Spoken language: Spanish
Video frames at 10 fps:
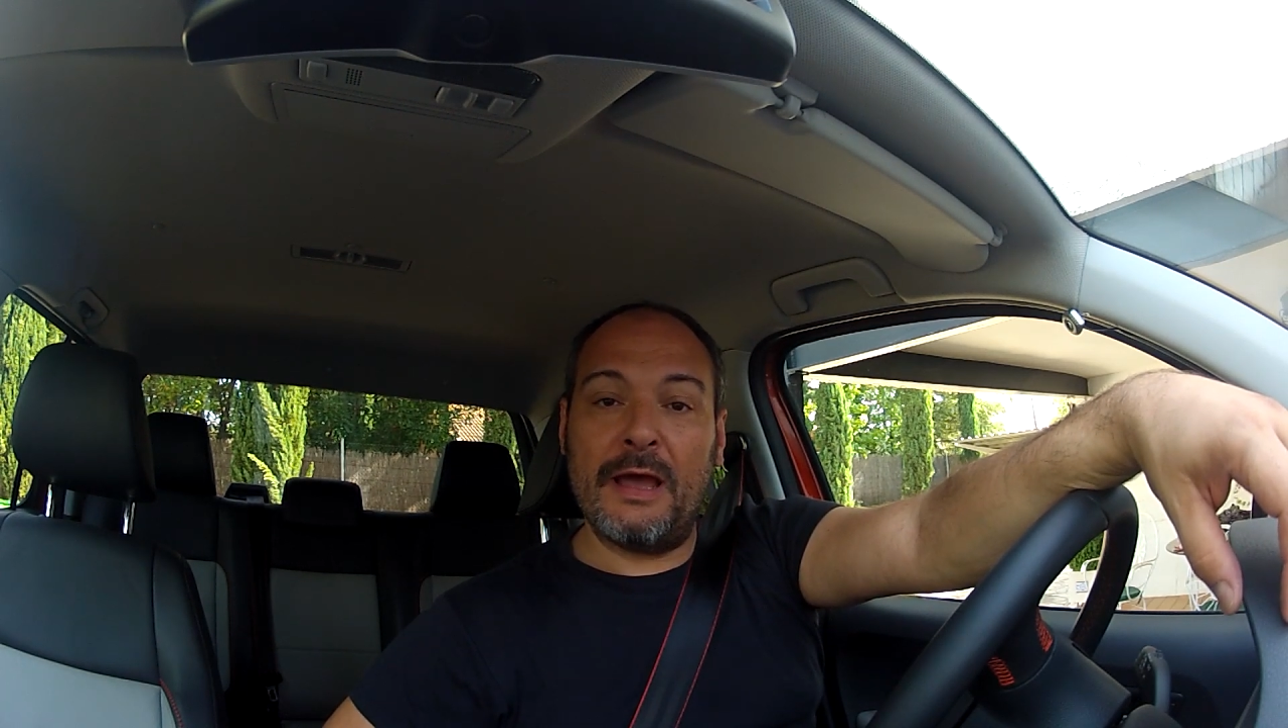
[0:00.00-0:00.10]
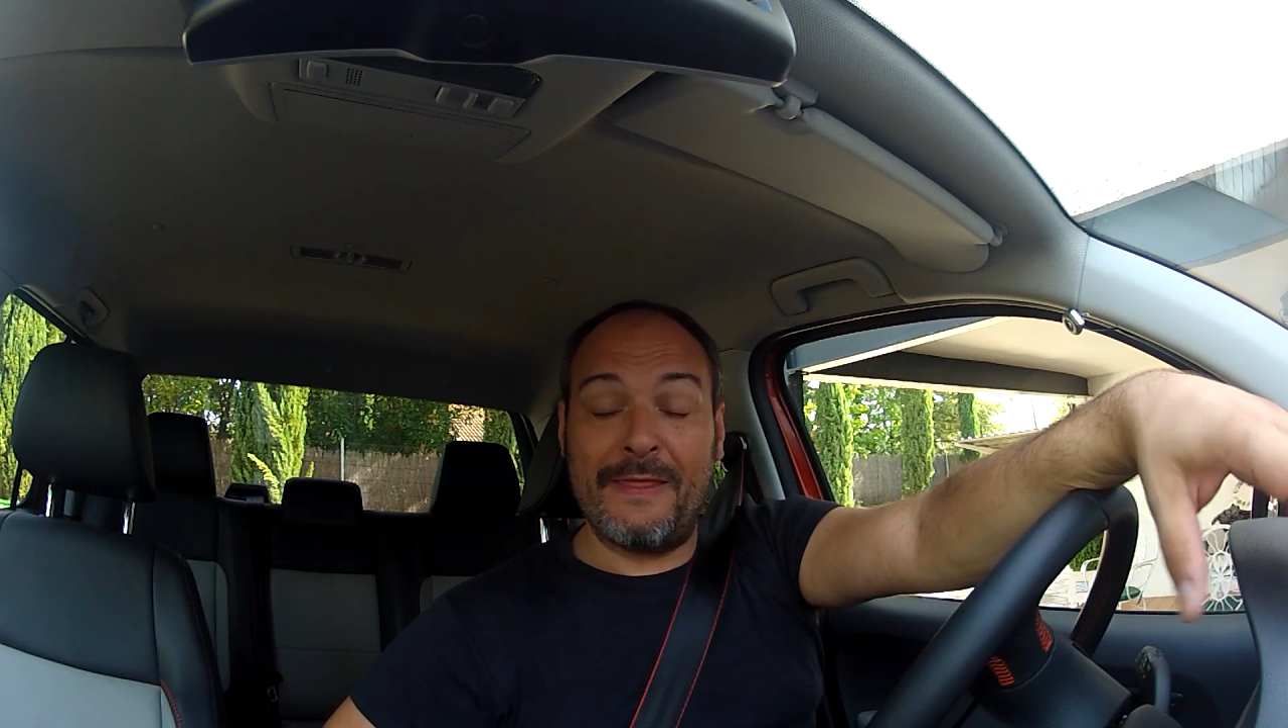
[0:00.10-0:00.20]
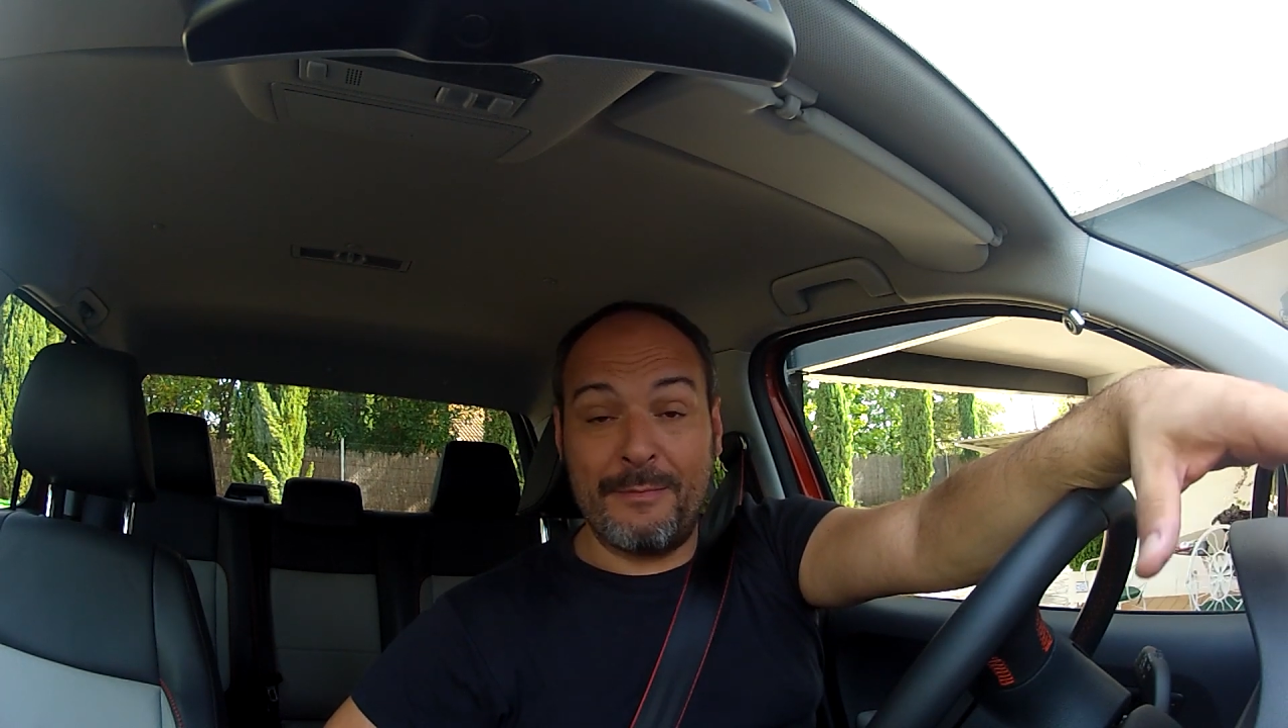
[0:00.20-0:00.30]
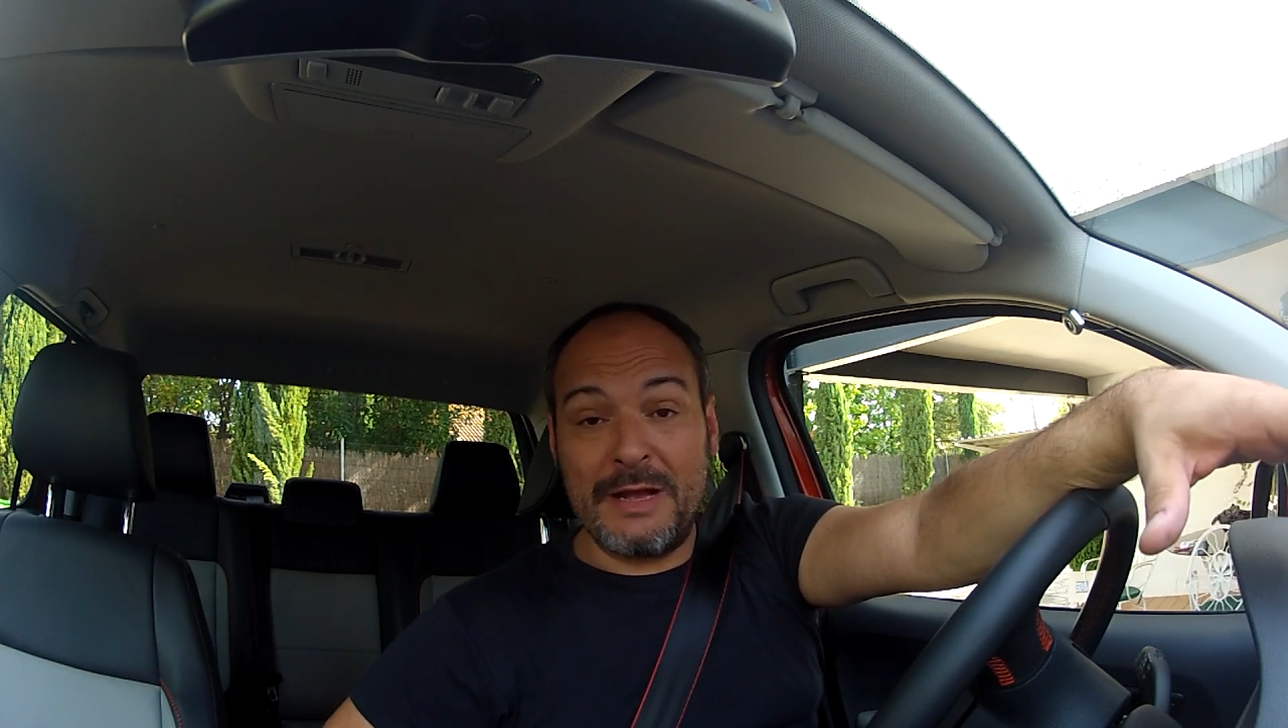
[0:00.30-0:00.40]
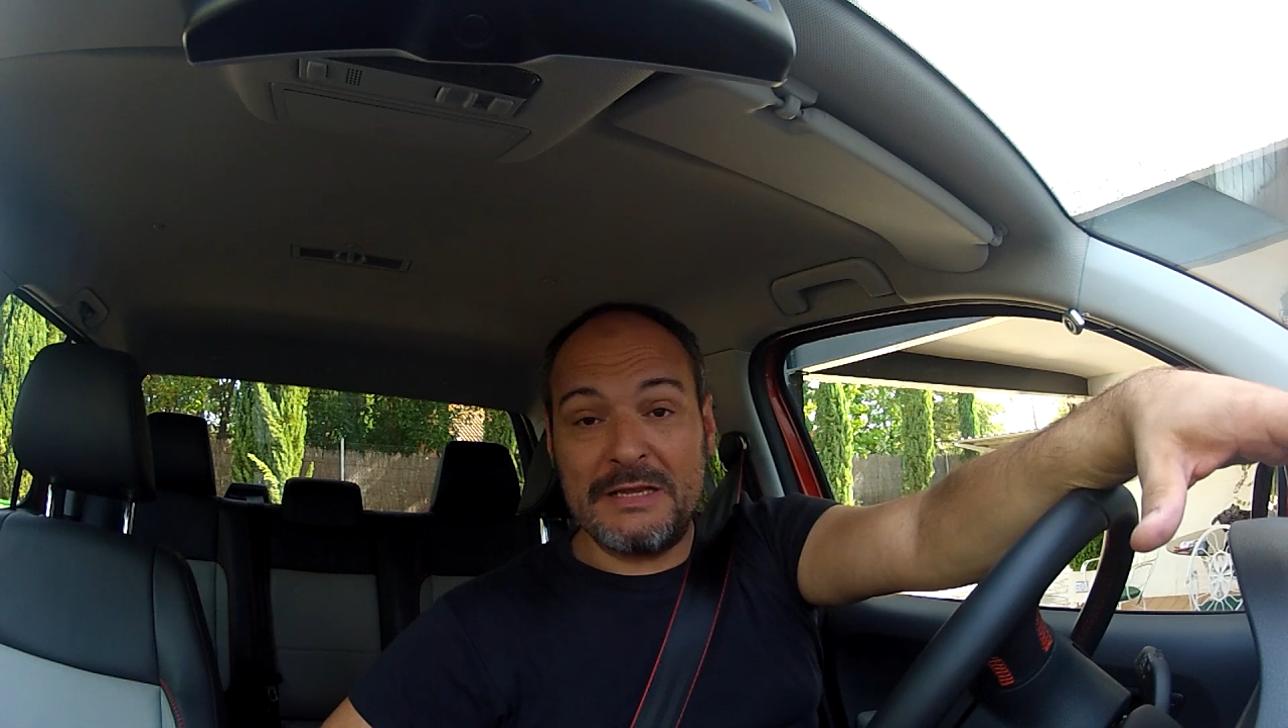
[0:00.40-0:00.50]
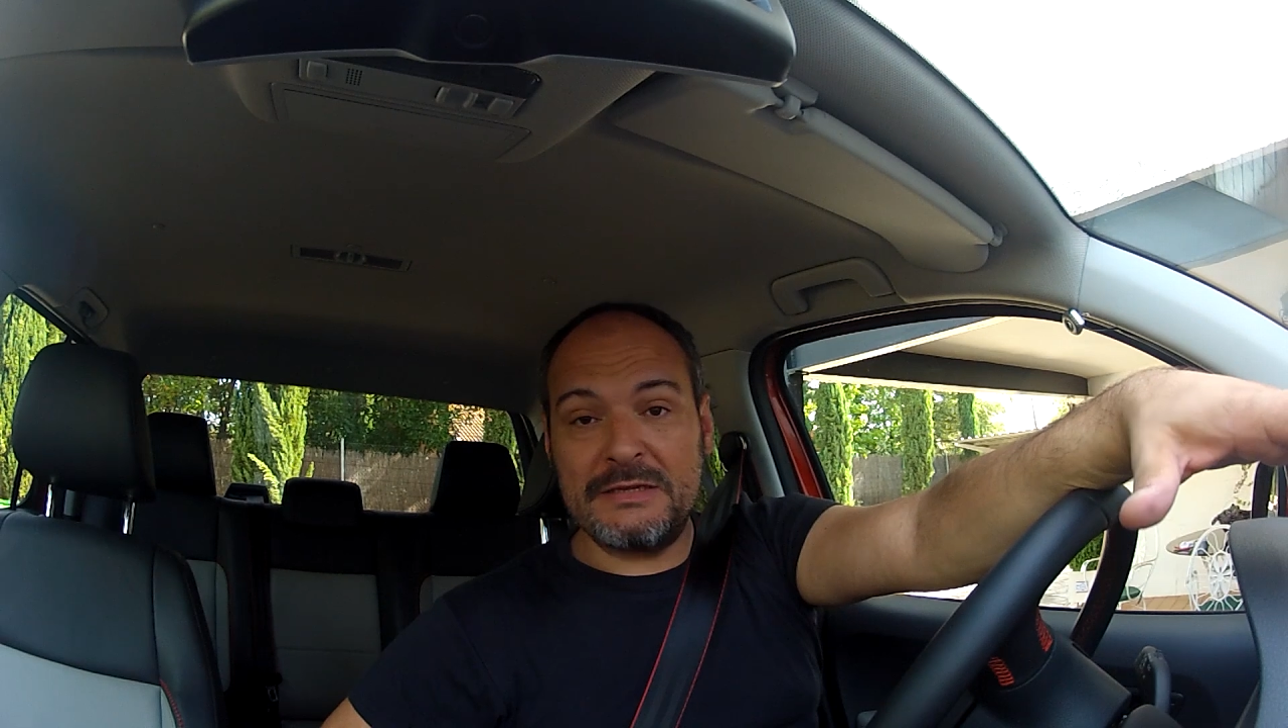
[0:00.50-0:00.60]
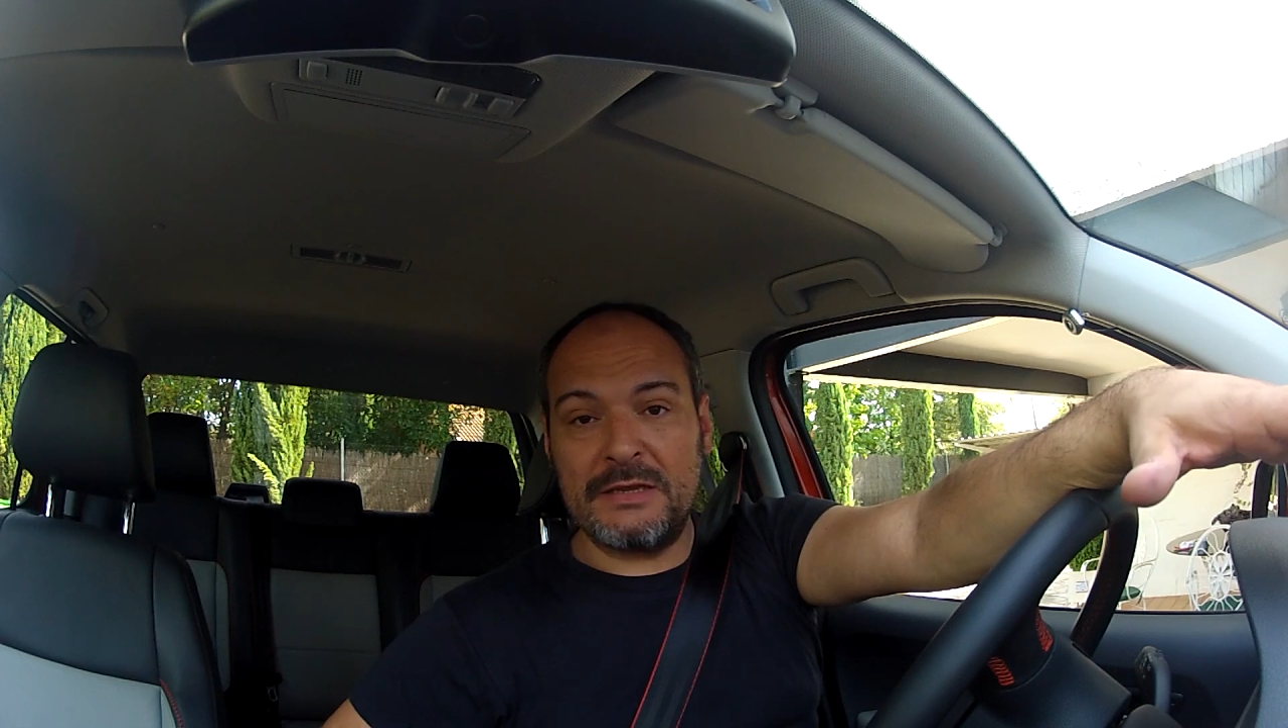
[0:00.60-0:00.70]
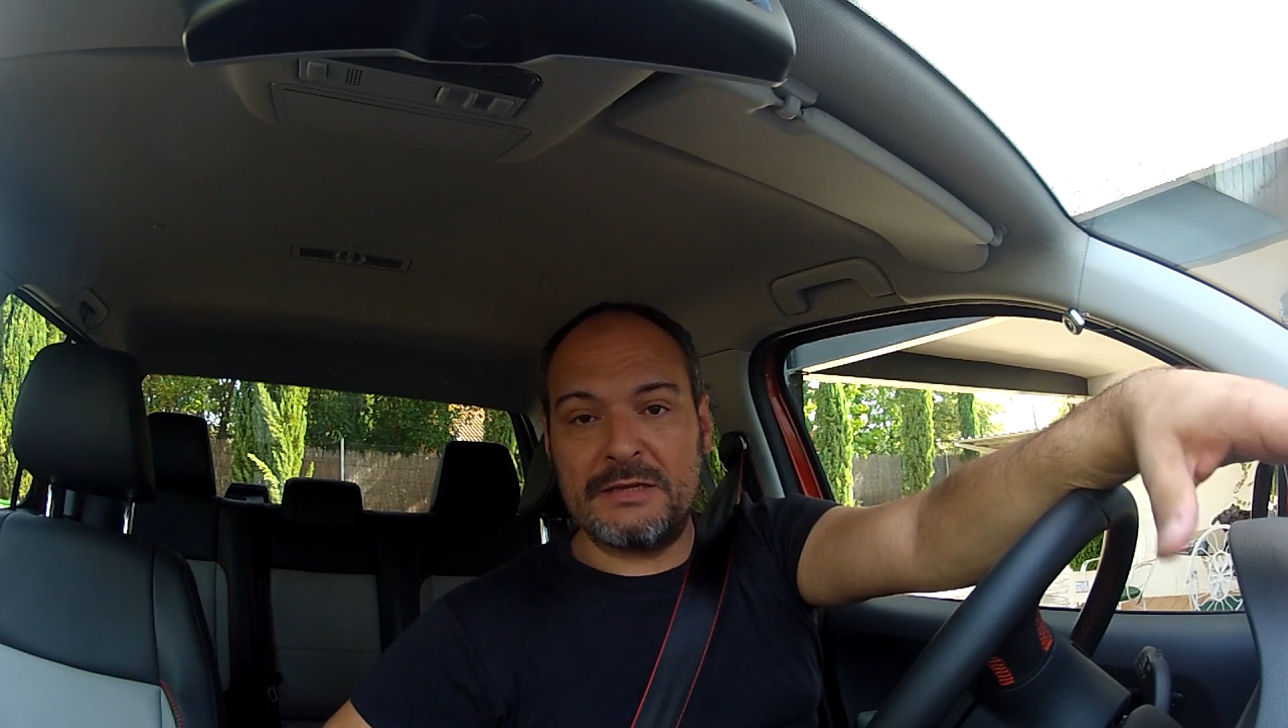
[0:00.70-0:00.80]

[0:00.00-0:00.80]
además